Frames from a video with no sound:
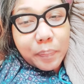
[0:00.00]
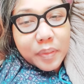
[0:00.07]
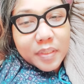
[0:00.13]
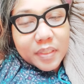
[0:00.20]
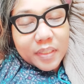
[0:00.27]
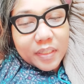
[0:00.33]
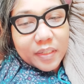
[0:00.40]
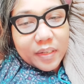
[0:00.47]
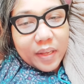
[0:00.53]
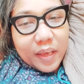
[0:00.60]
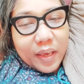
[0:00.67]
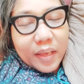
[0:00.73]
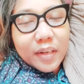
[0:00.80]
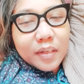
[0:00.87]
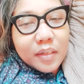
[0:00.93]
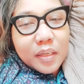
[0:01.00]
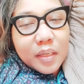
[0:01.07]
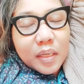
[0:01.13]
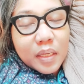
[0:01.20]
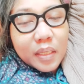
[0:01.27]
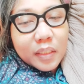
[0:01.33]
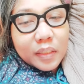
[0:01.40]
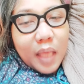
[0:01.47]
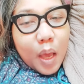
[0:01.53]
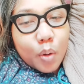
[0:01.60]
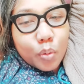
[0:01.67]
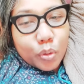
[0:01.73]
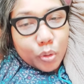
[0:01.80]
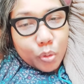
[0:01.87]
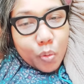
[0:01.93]
presiden
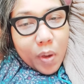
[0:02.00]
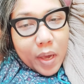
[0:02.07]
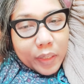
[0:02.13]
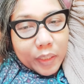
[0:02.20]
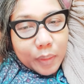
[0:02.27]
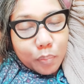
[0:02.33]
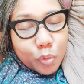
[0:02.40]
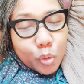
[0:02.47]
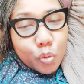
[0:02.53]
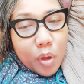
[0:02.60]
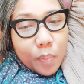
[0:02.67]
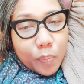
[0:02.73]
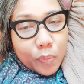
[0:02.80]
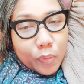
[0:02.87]
tahun 2024